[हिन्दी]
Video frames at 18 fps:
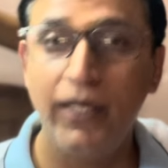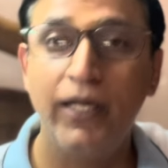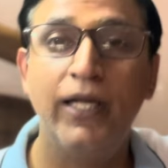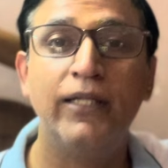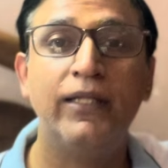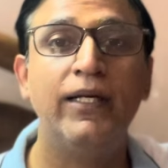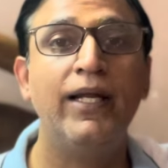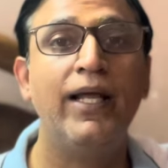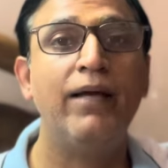
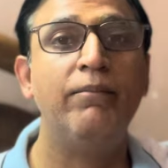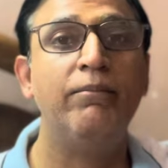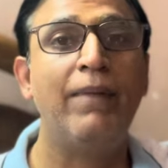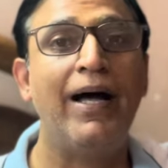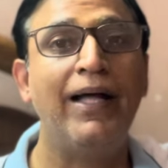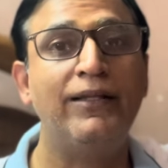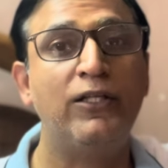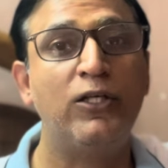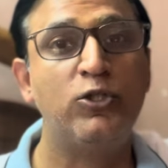कितने
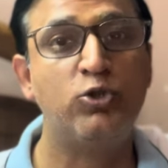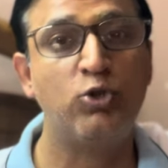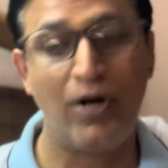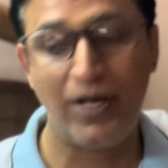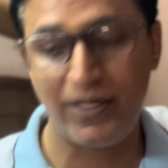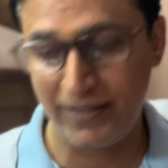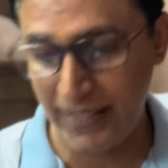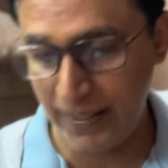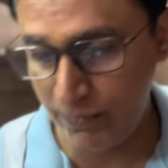मात्र
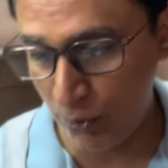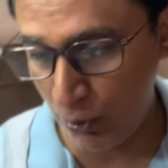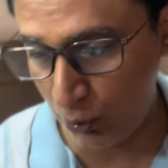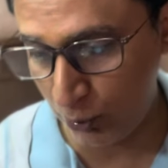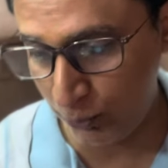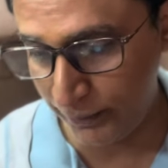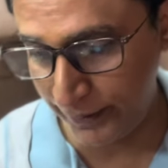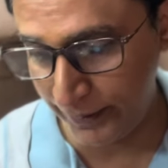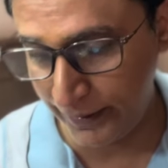चौरासी
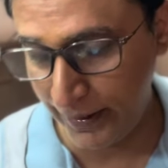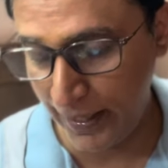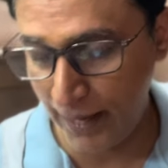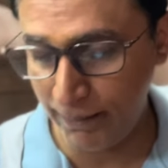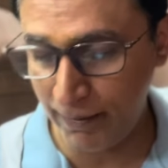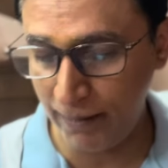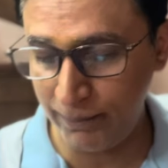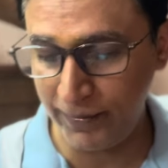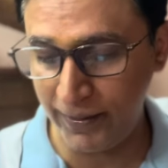बॉलों में
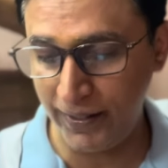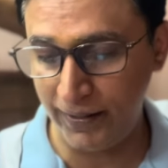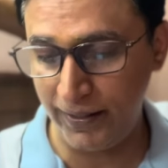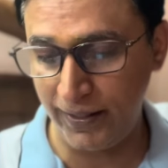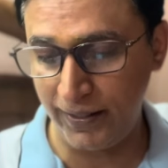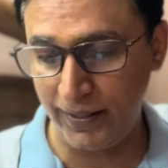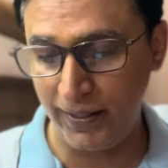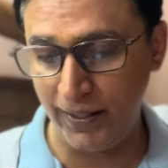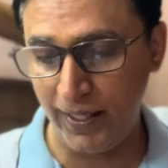अब आप ये
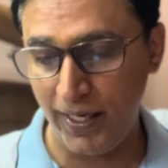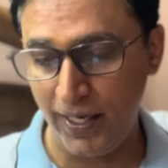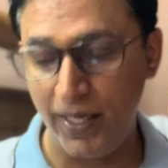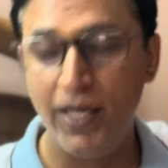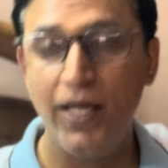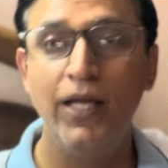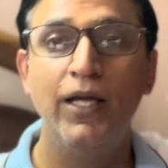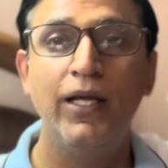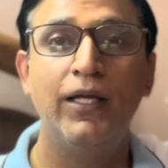देखिए
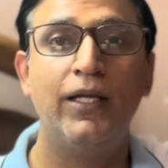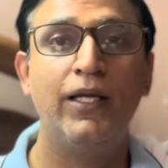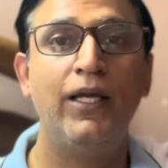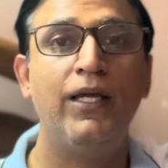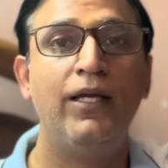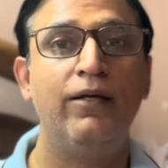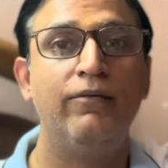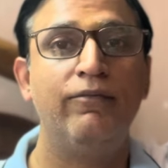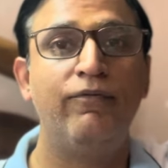
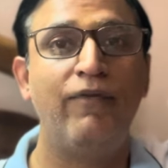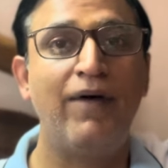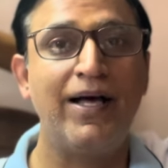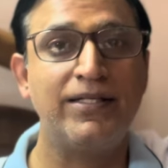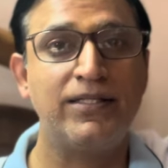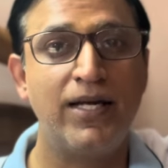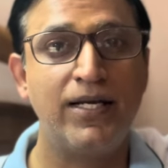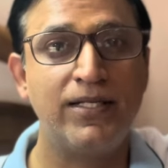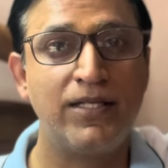कि
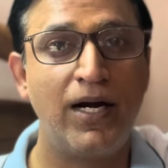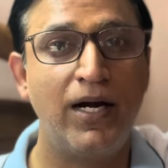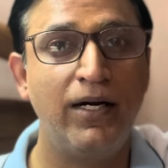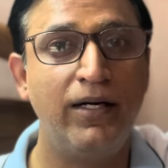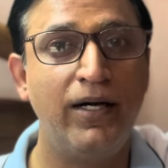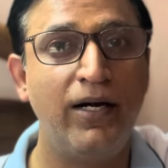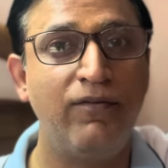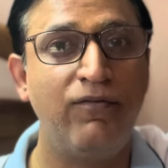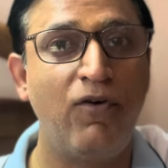फास्टेस्ट
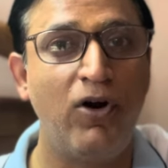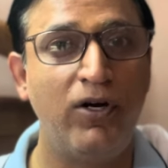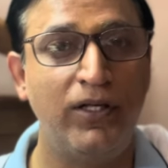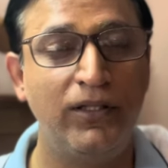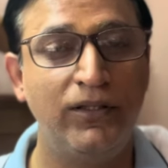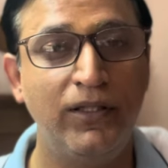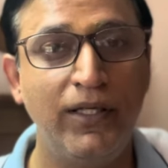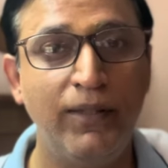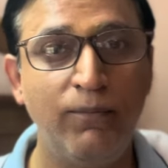
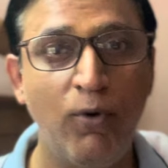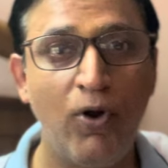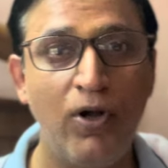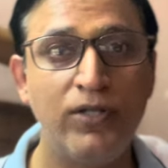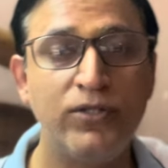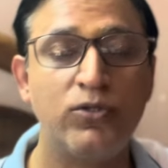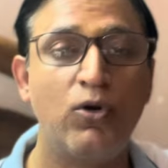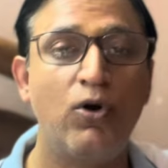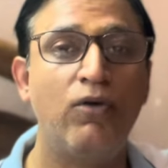143
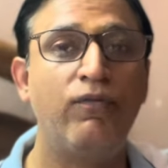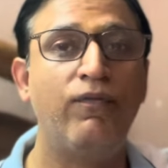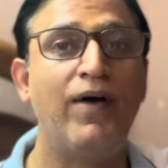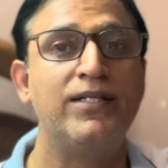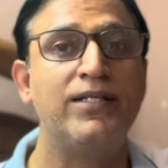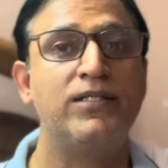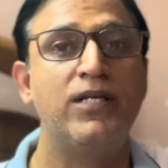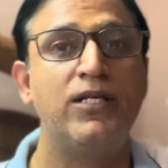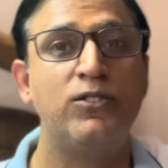बॉल्स और
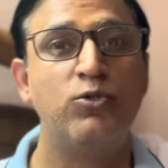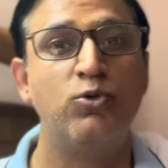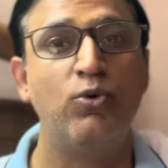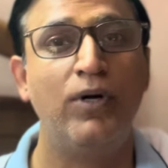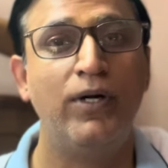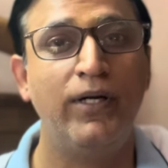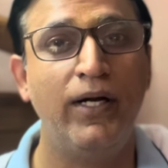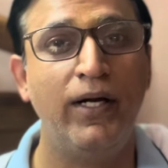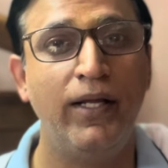फास्टेस्ट
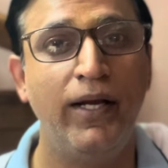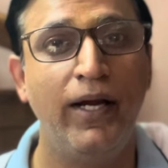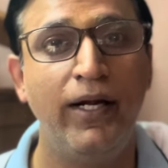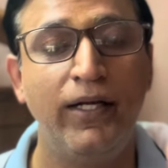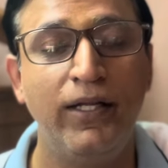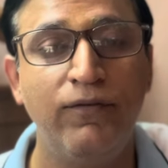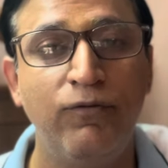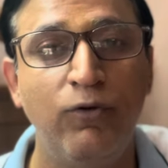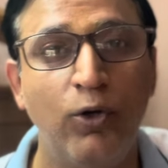
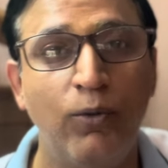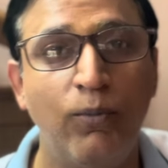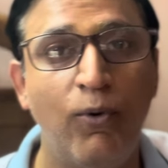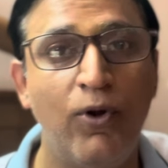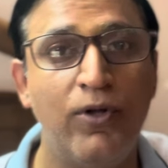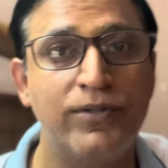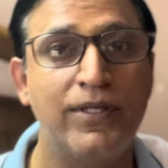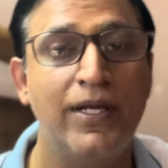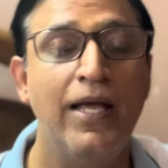284
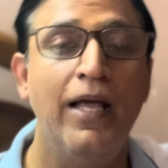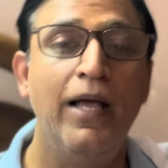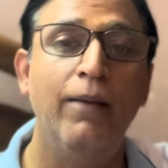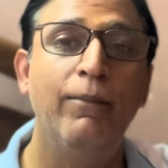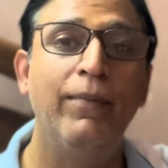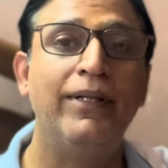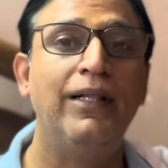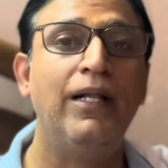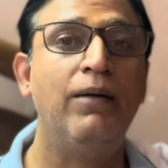बॉल्स
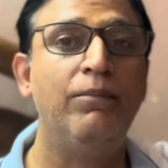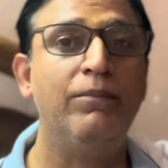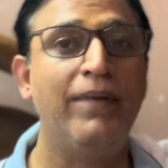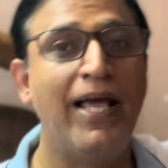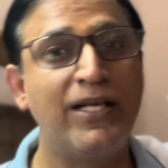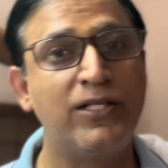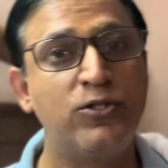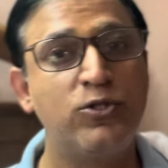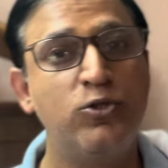मतलब
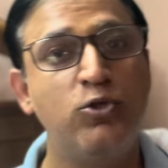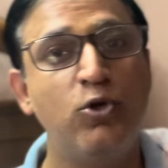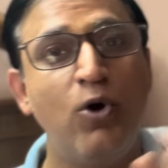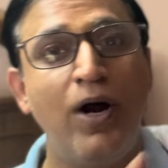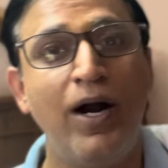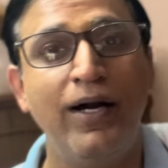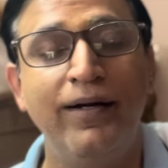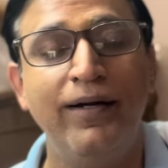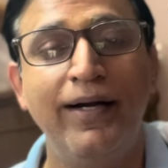नेक्स्ट जो
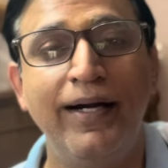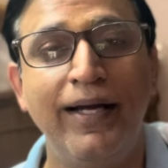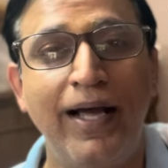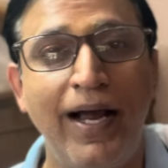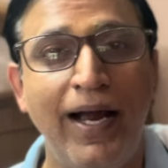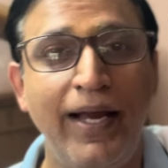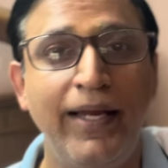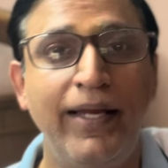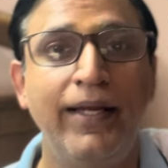100
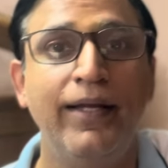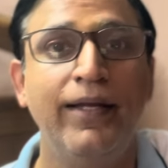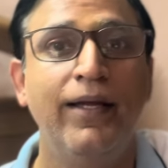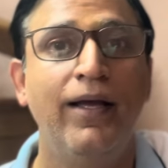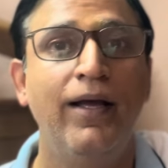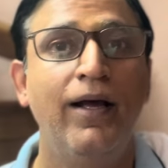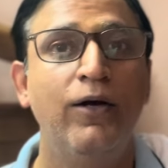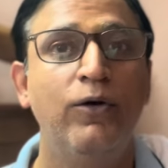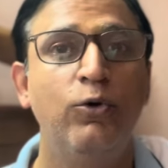आए
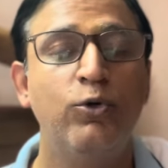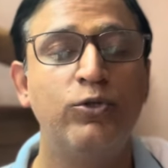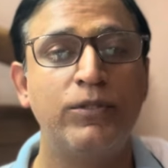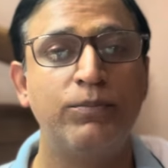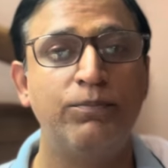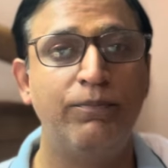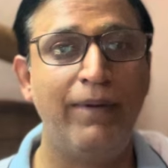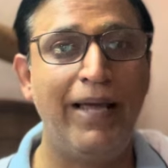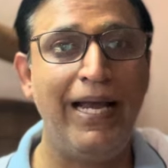उस
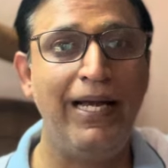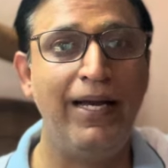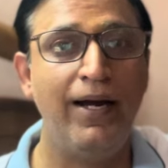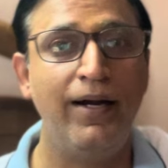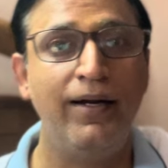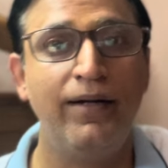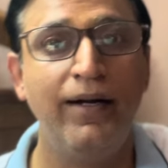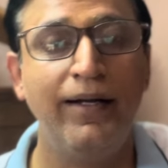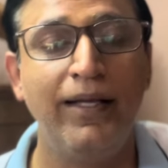पहले
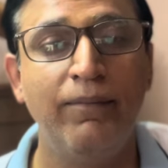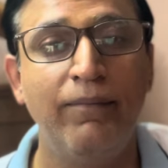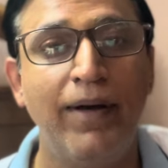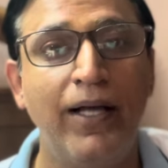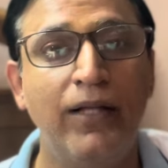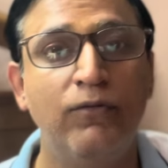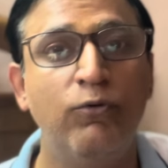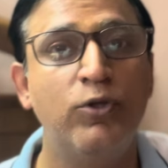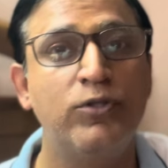100 के
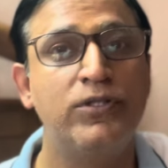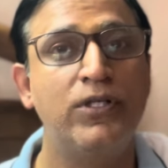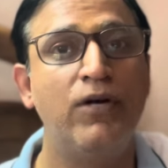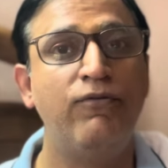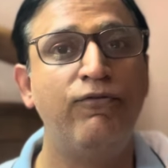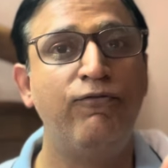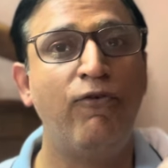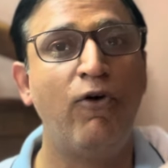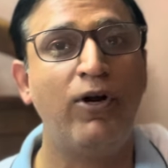बाद वो
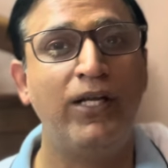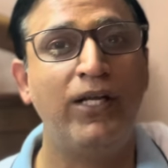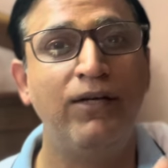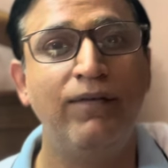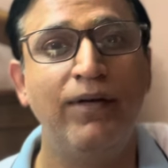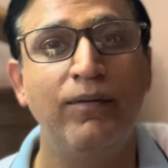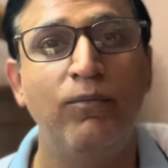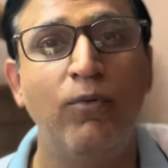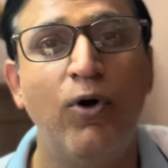सिर्फ
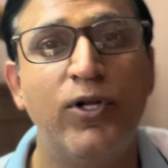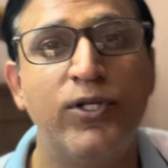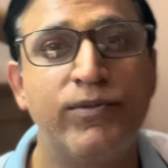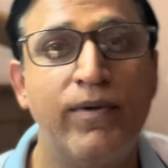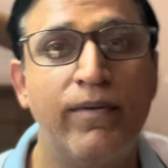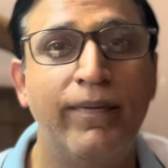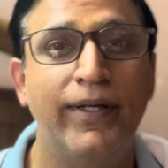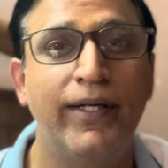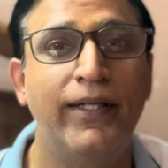41 बॉल्स
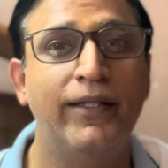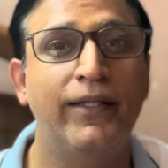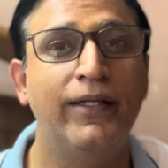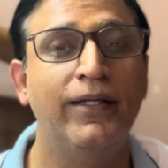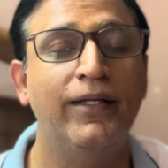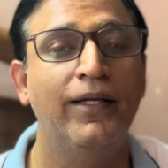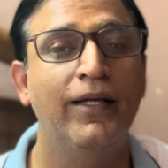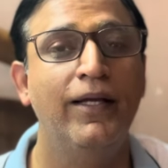में बने थे